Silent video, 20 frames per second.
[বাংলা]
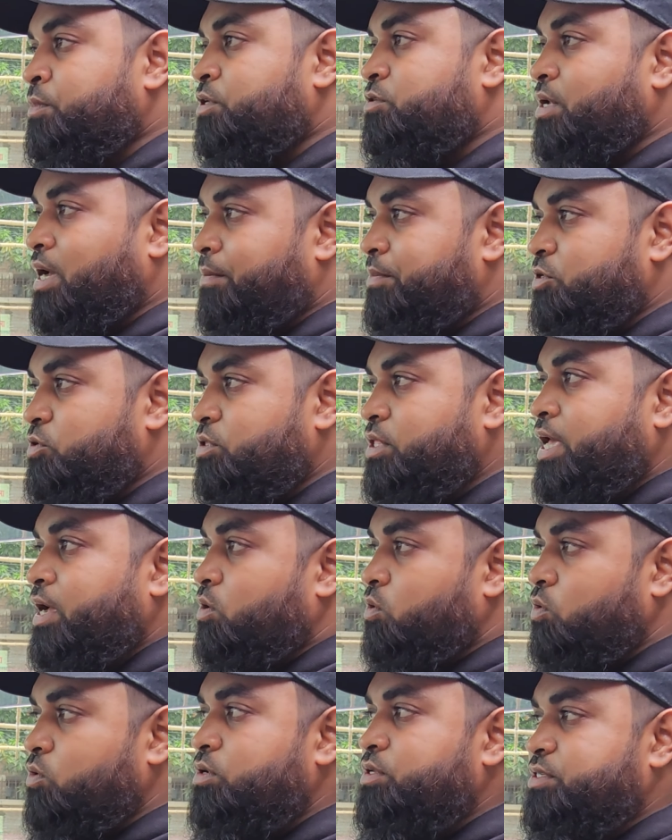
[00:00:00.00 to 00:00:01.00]
সো আমি যদি
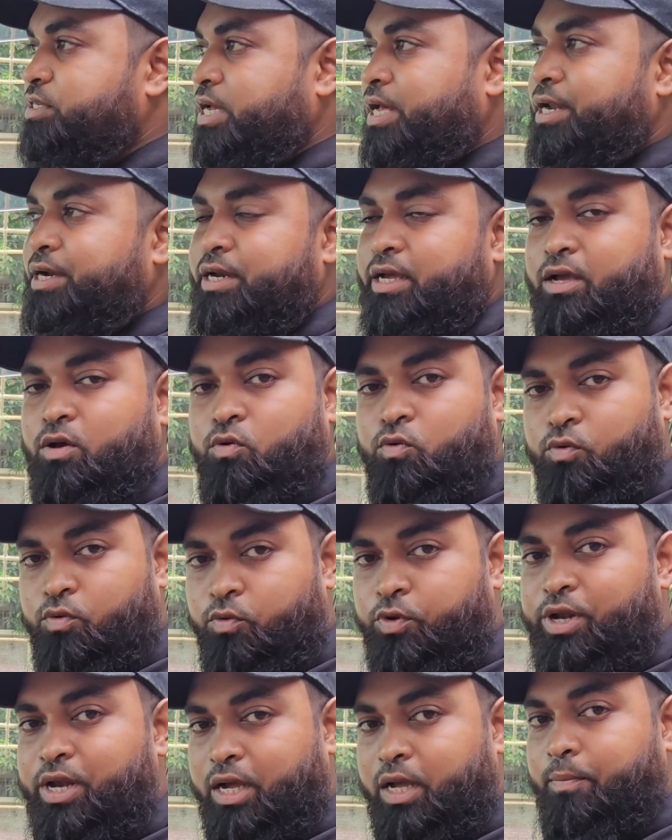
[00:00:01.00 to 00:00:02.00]
এখন স্টিয়ারিংটাকে
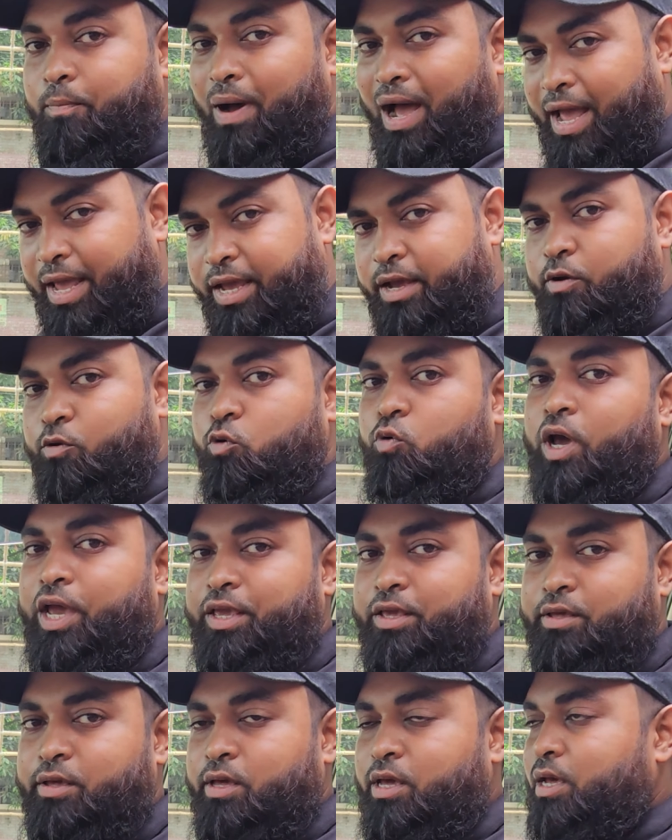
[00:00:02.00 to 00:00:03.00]
হুইলটাকে বায়ে ঘুরাই